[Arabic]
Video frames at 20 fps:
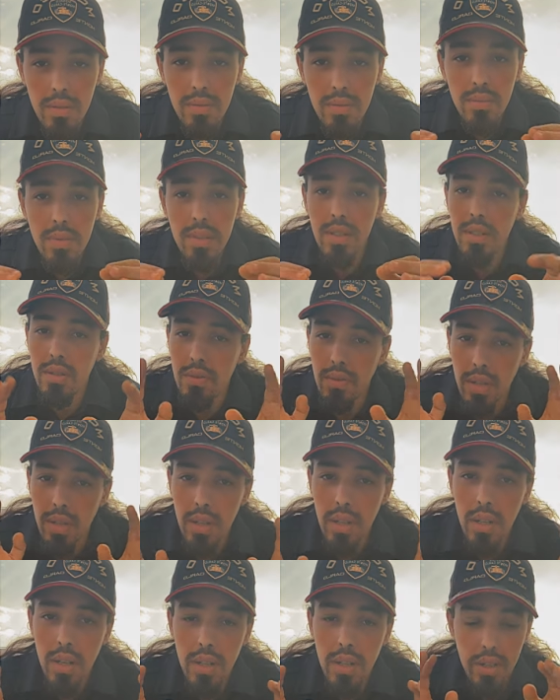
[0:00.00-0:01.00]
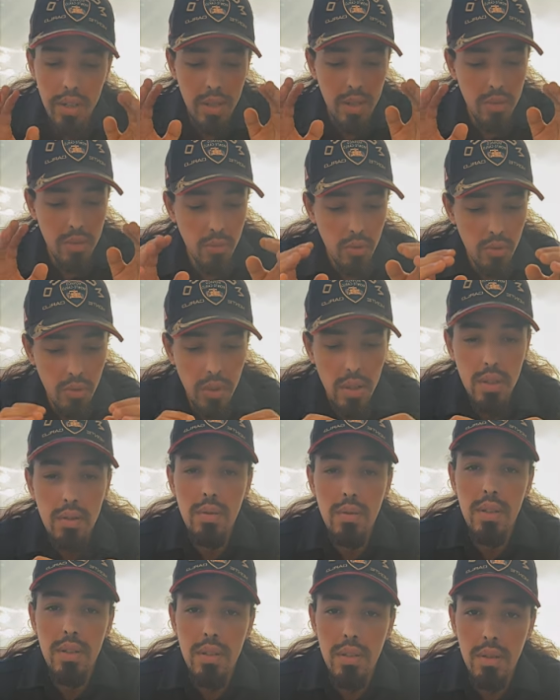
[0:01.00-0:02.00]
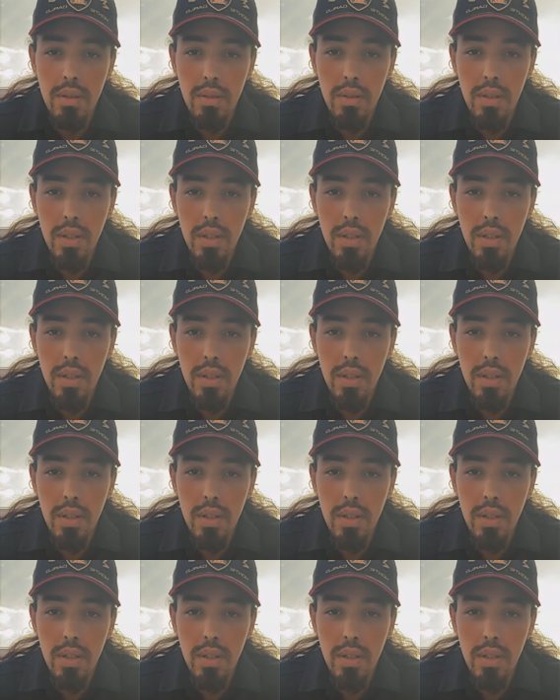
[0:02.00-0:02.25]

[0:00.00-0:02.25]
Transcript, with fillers: ما تزيدش تولي لها حنايا نموتوا على توانسه